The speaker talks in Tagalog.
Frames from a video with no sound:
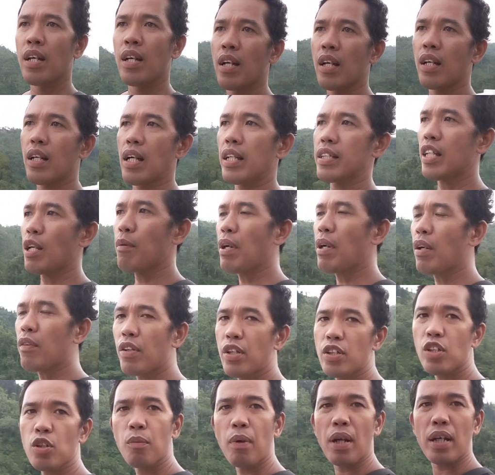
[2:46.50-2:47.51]
Kasama ko
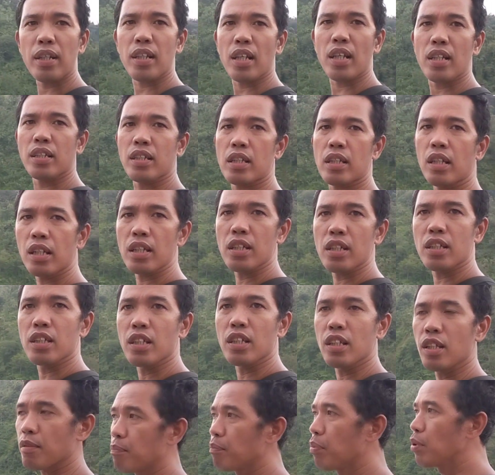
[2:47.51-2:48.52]
dito mga si
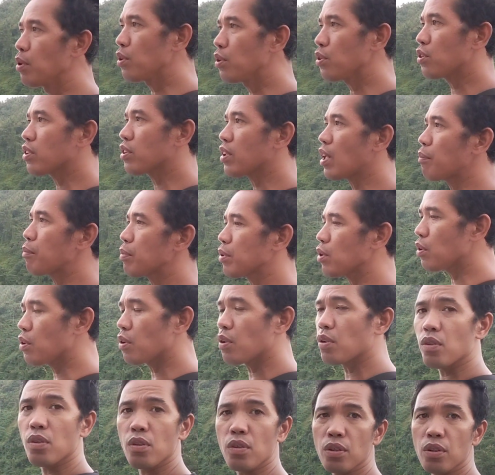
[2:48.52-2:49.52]
Boss
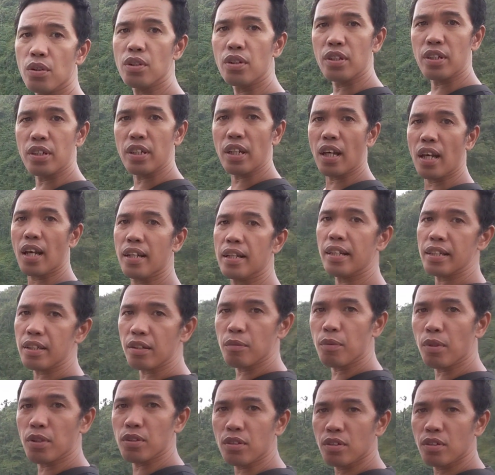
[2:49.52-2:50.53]
Samson. Yan, ito boss.